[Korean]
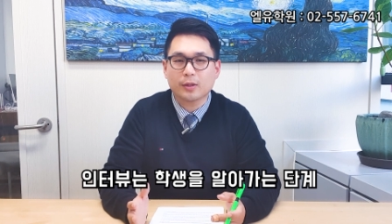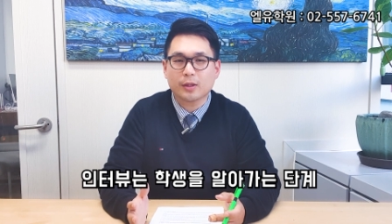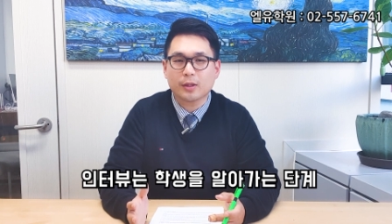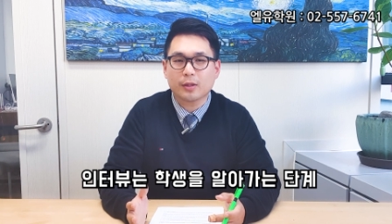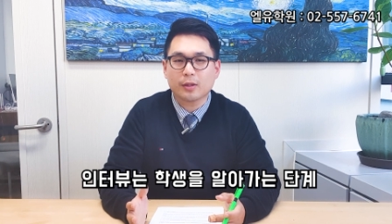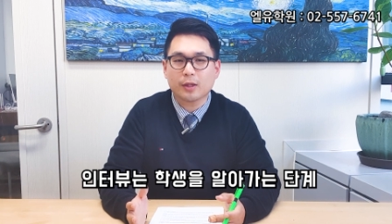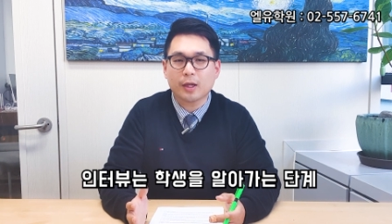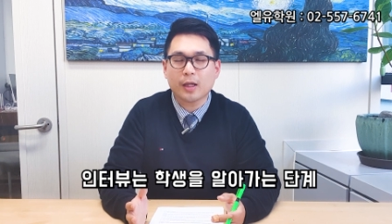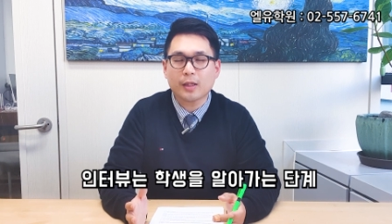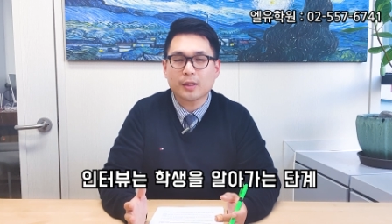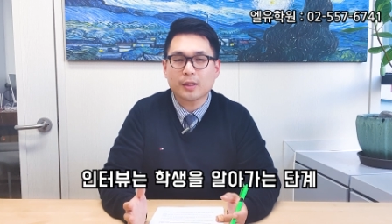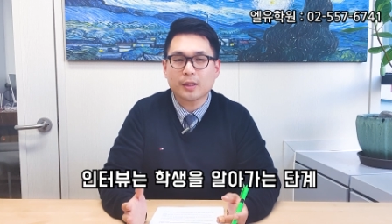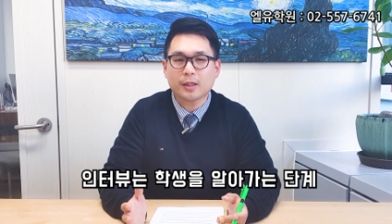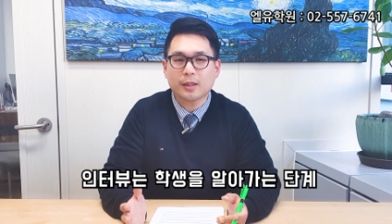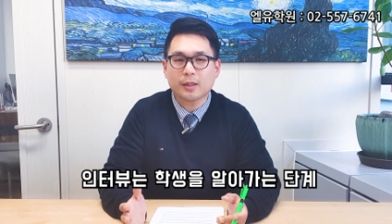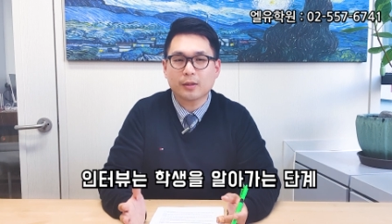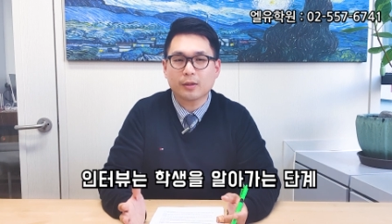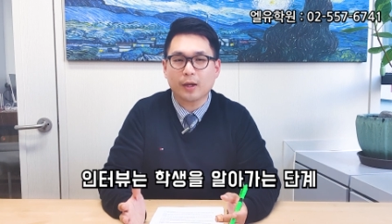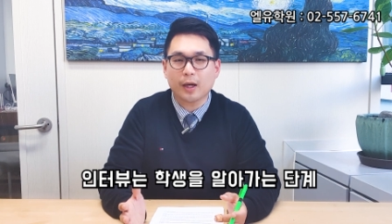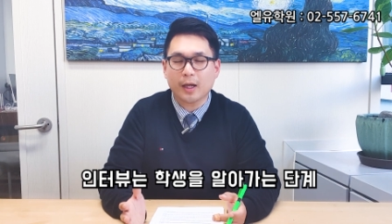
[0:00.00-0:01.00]
이제
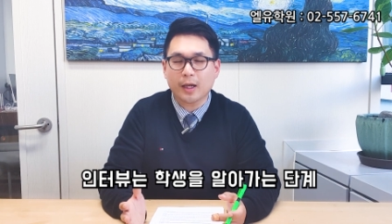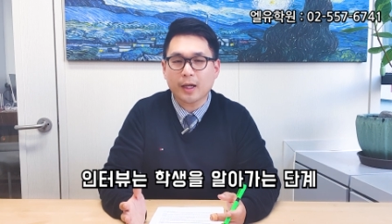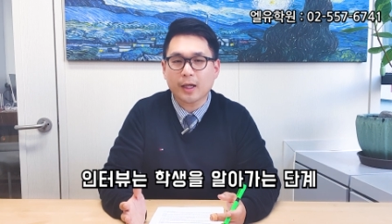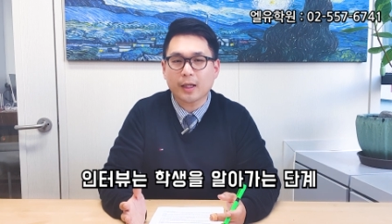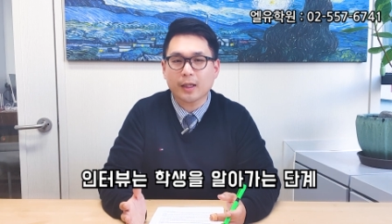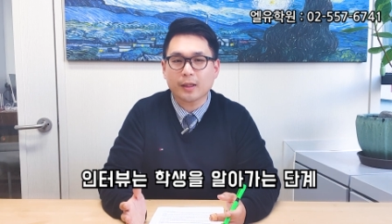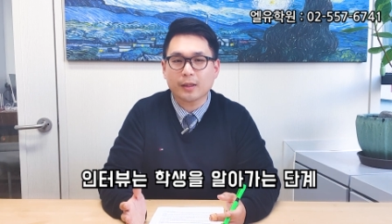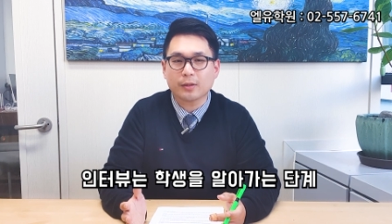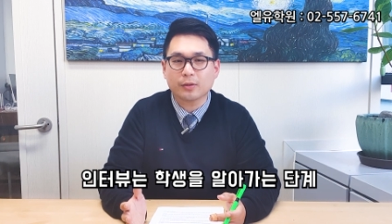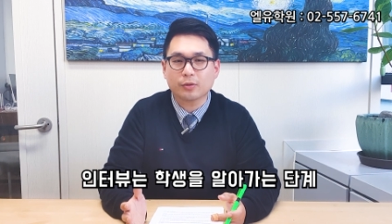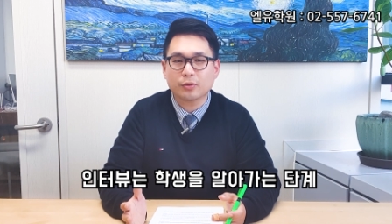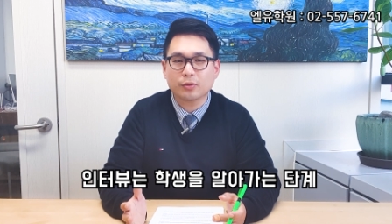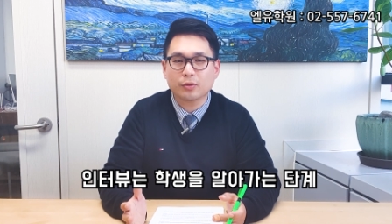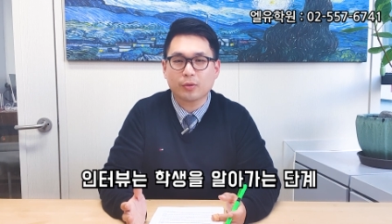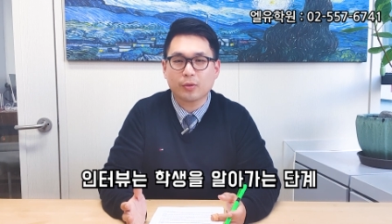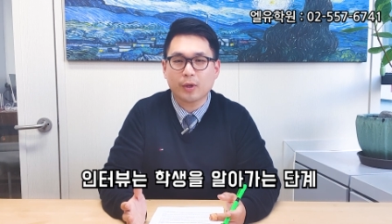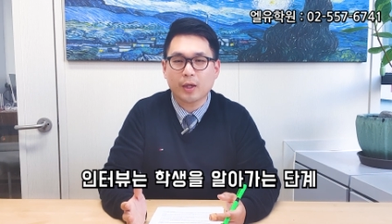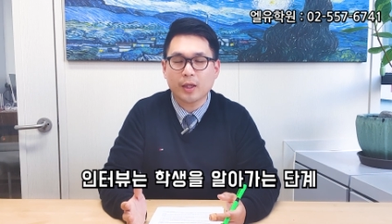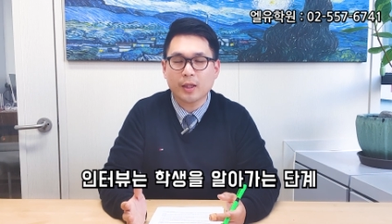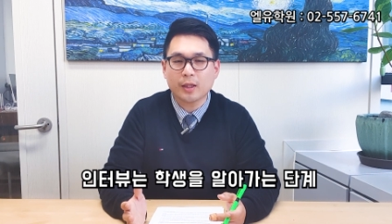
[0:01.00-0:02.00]
학생을 더 알아가는
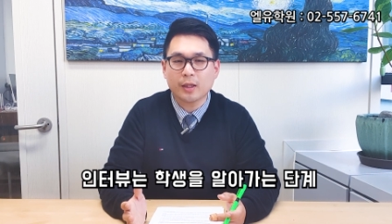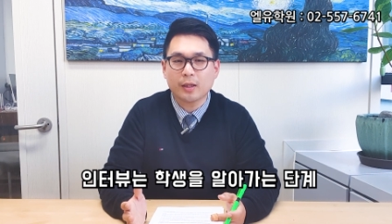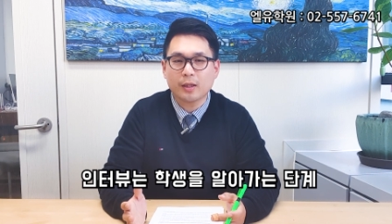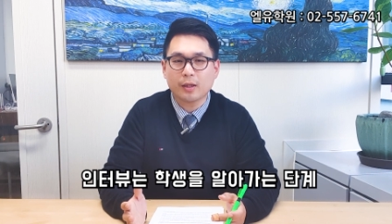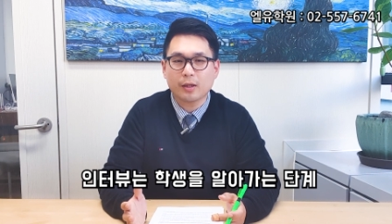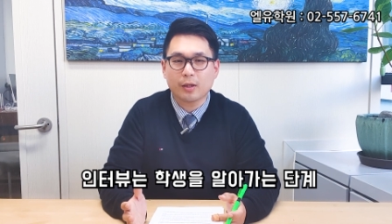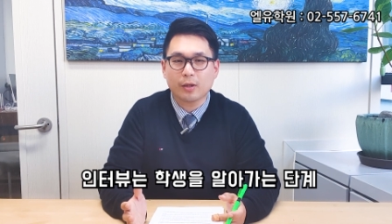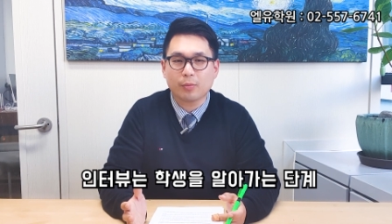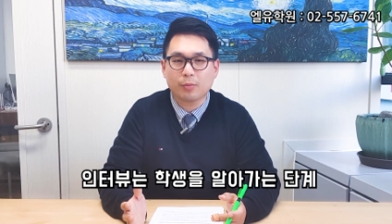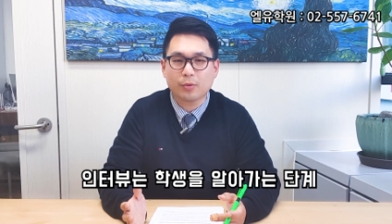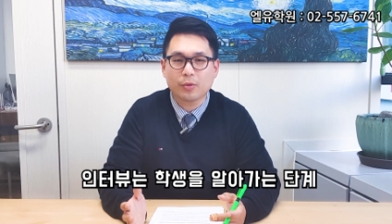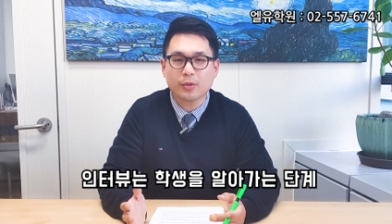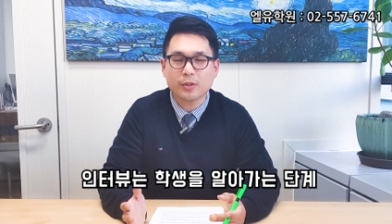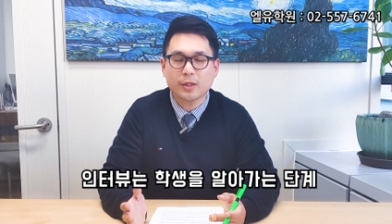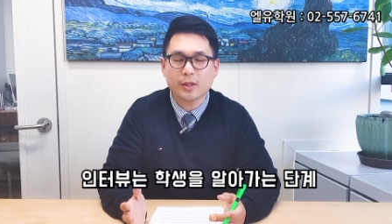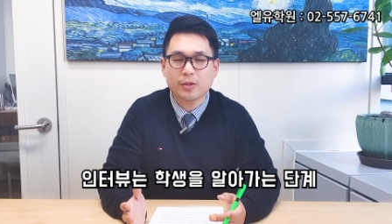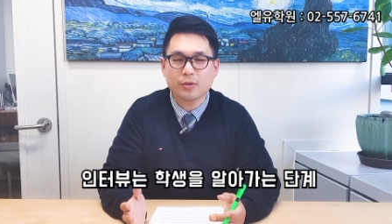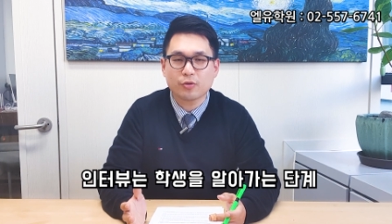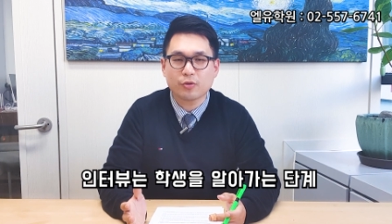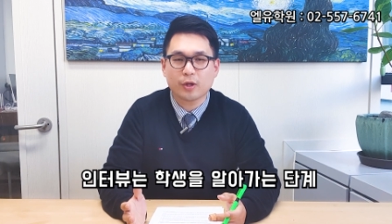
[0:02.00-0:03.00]
중요한 어,
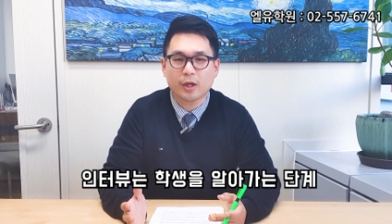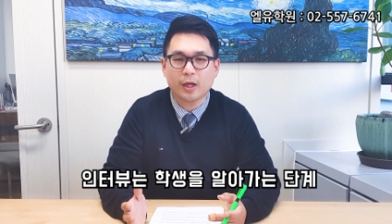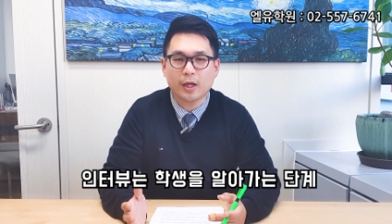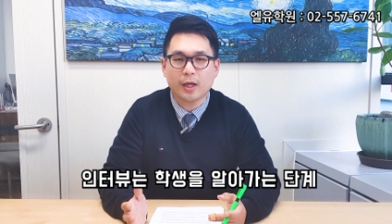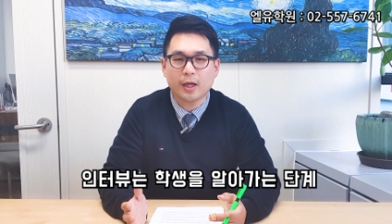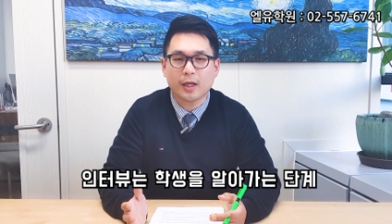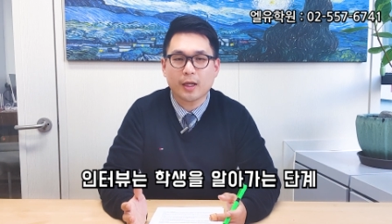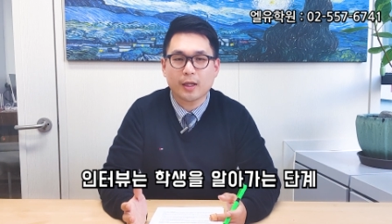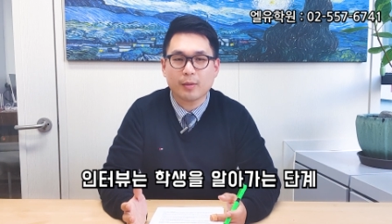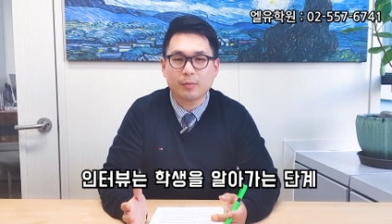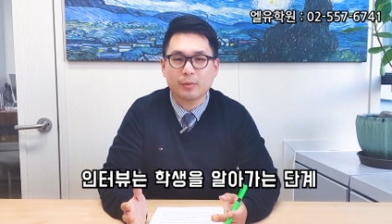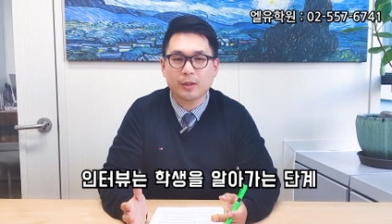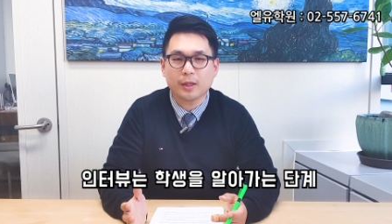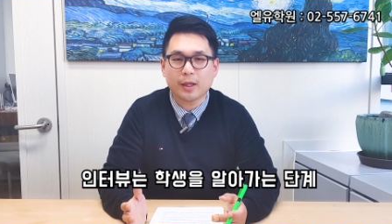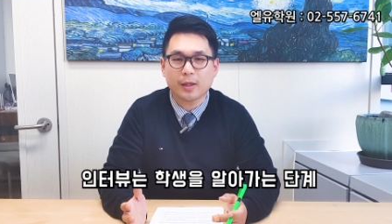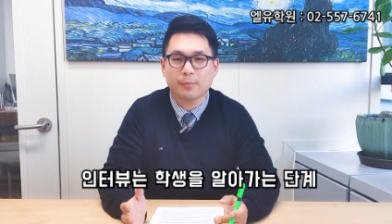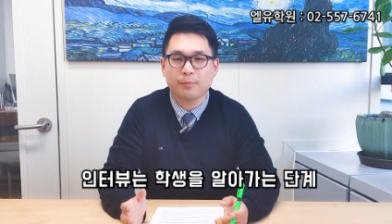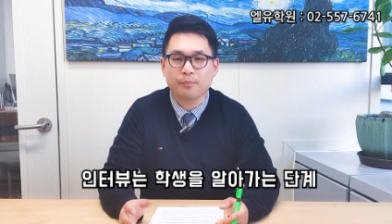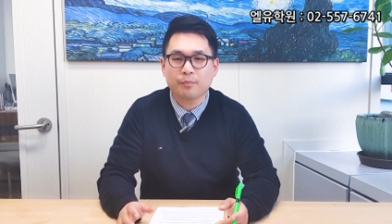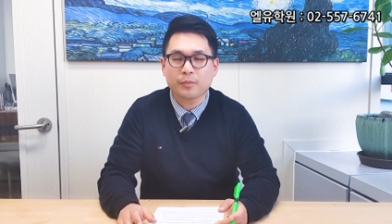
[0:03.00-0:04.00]
프로세스 중에
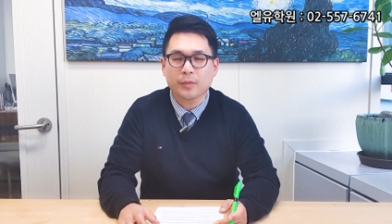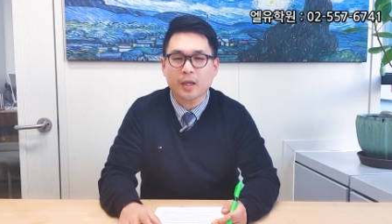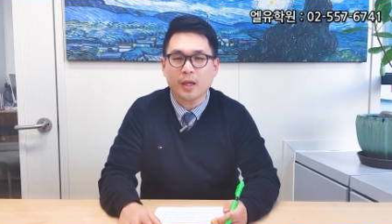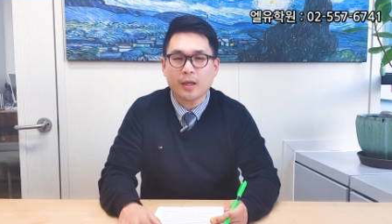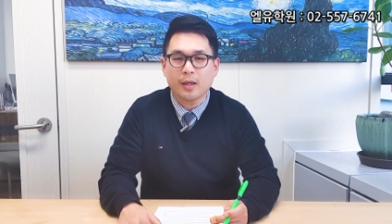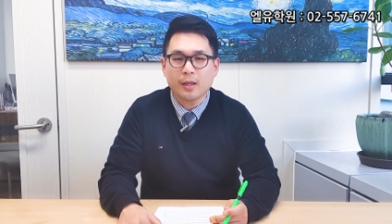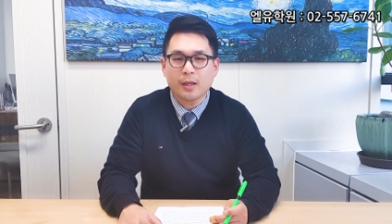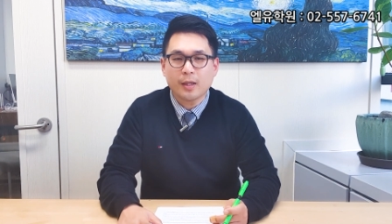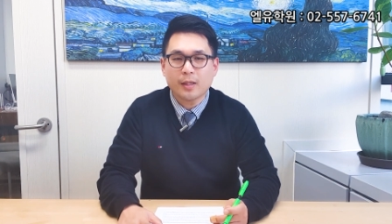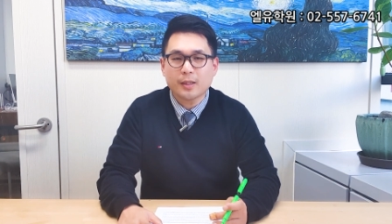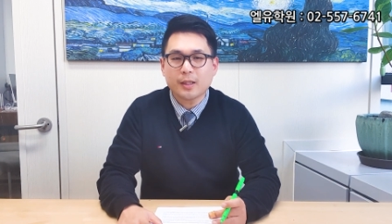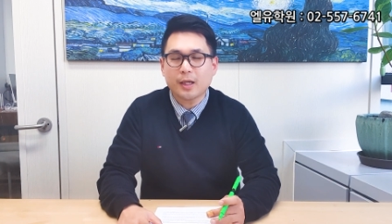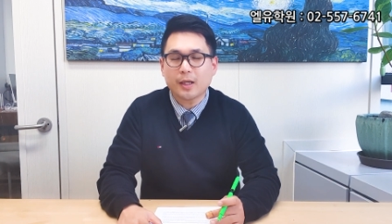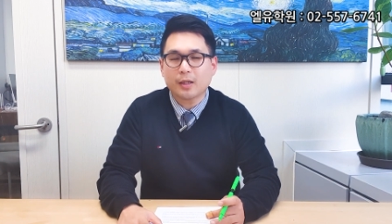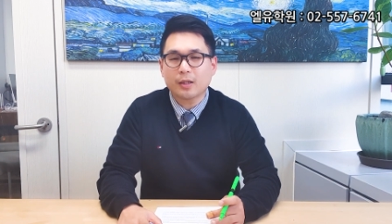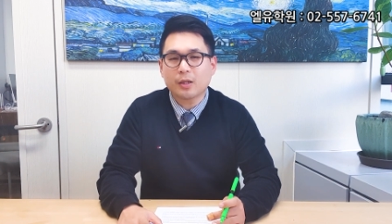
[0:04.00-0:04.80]
하나입니다. 자,